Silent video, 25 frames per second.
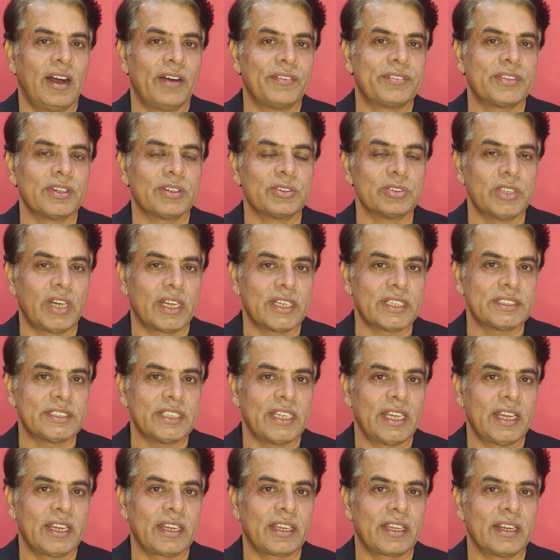आपसे गुजारिश
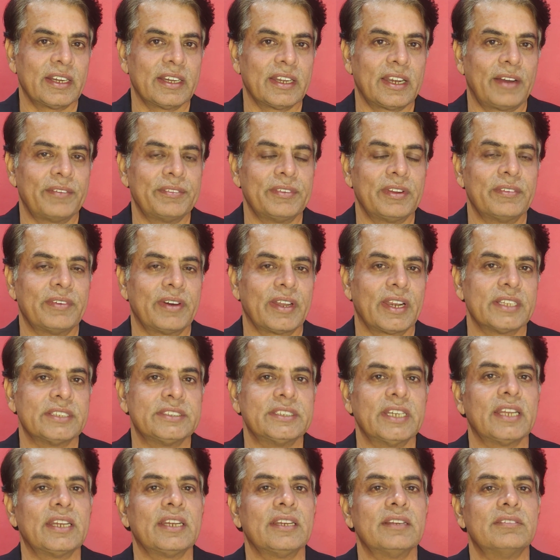है कि अगर आपने हमारा
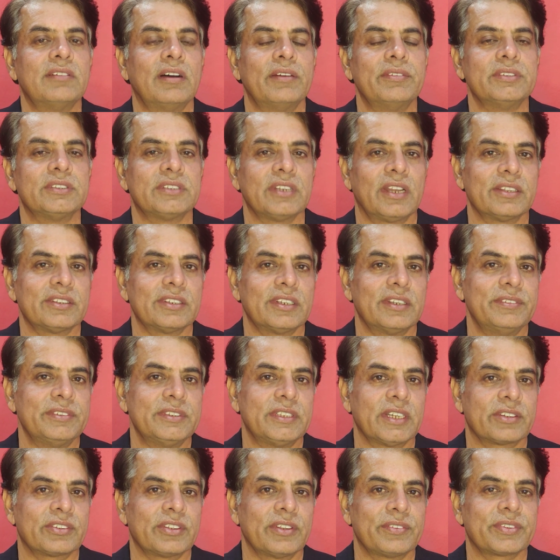चैनल अवामी तरह
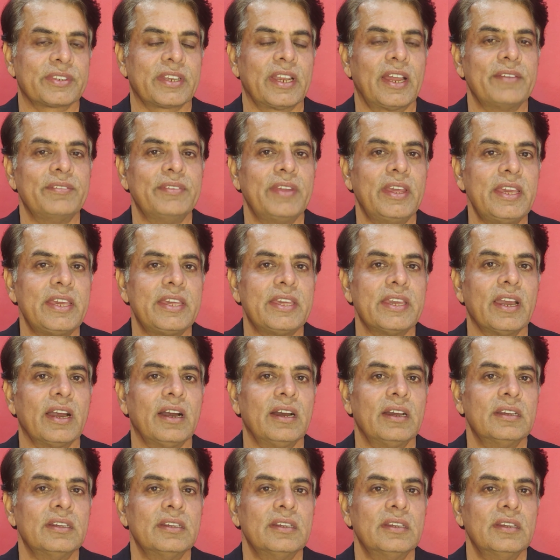अभी तक सब्सक्राइब नहीं
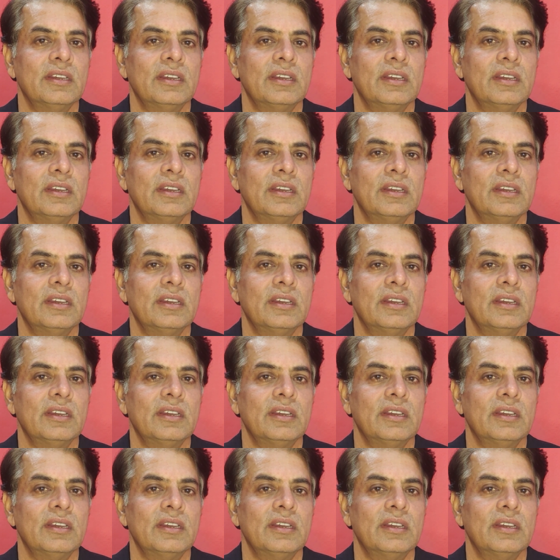किया